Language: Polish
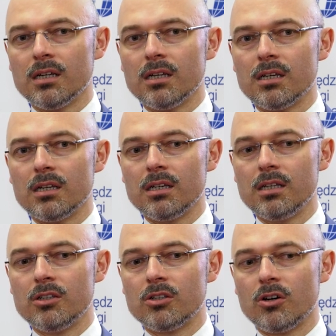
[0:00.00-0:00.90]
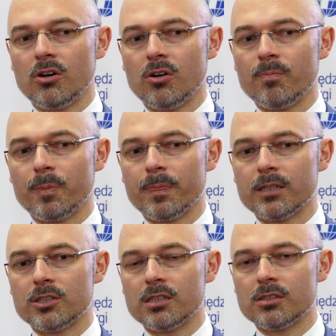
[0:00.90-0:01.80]
E, i to
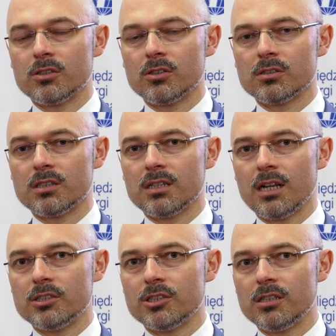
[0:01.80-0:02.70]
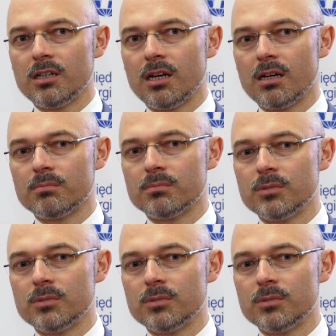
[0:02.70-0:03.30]
mm, często ze znalezienia